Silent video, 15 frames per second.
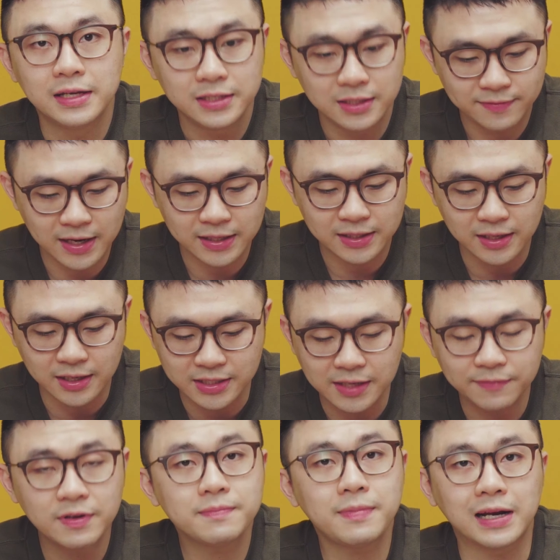Như vậy thì ở
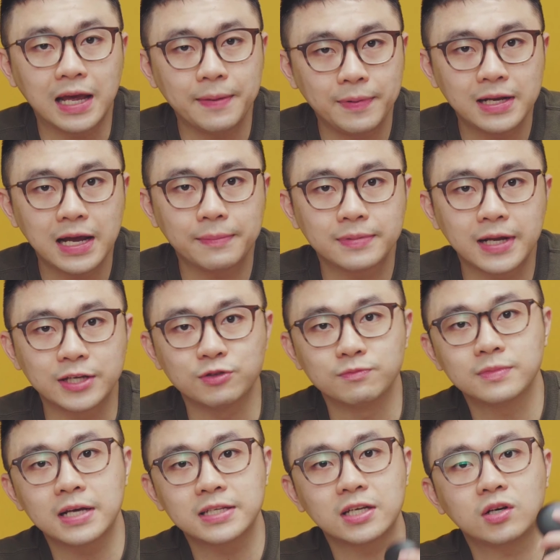trên phiên bản FP5 này
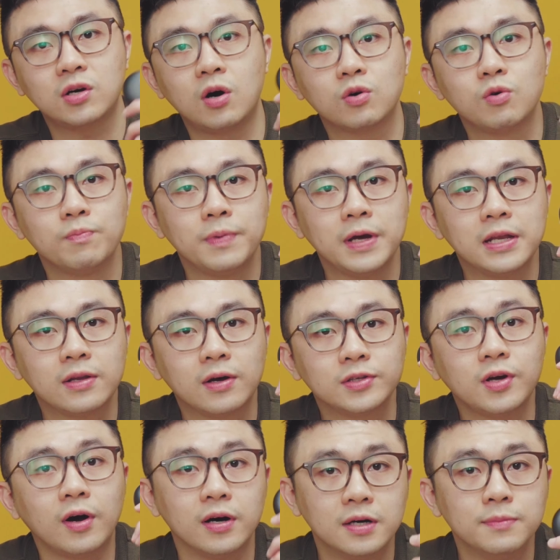chúng ta sẽ có cục pin nó
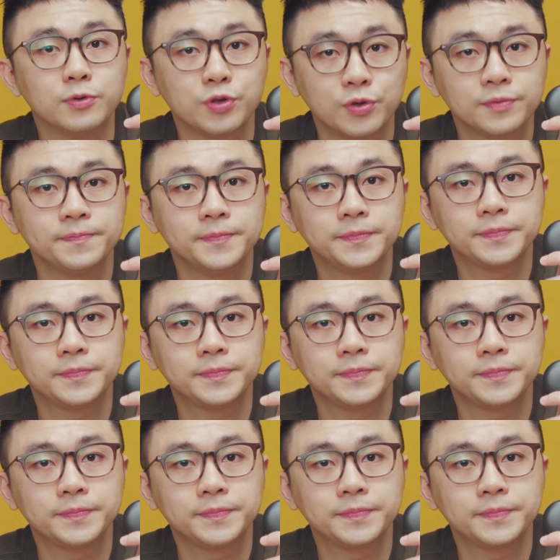nhỏ hơn một chút.